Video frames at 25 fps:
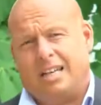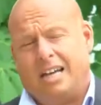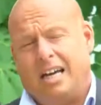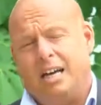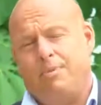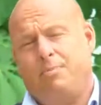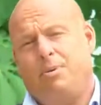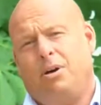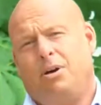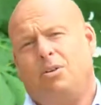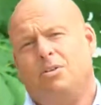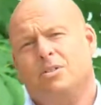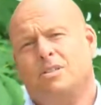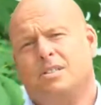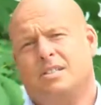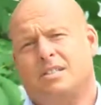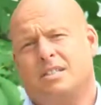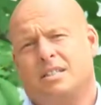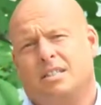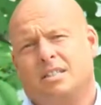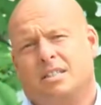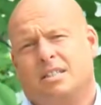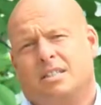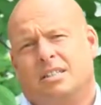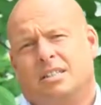
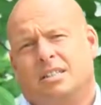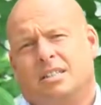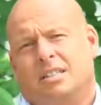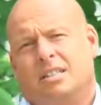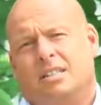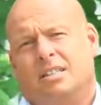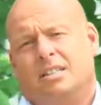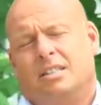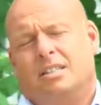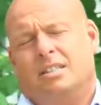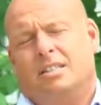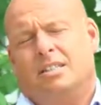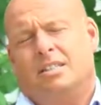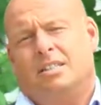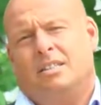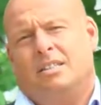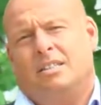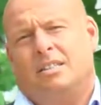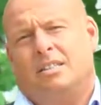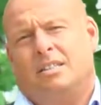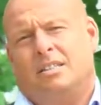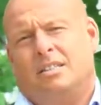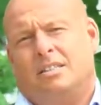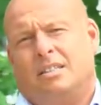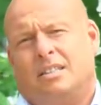Treibhaus
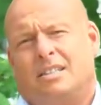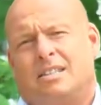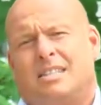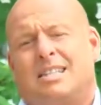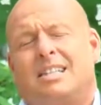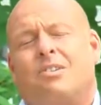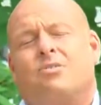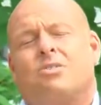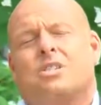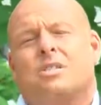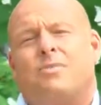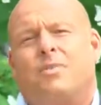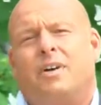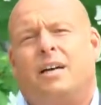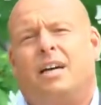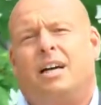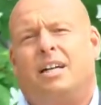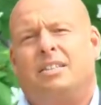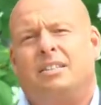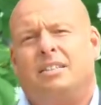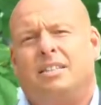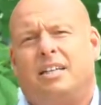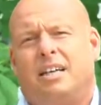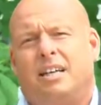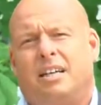den
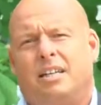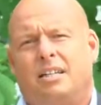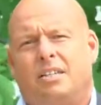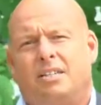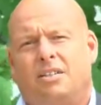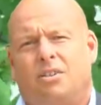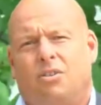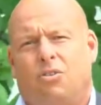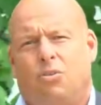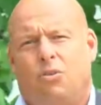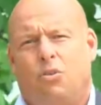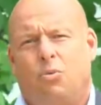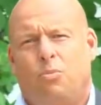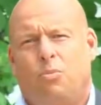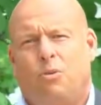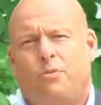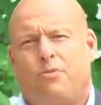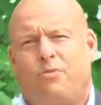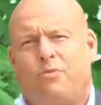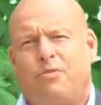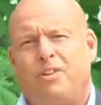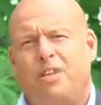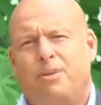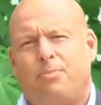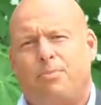CO2-Anteil um,
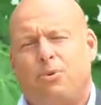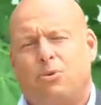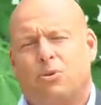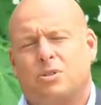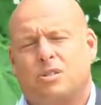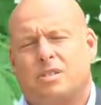4,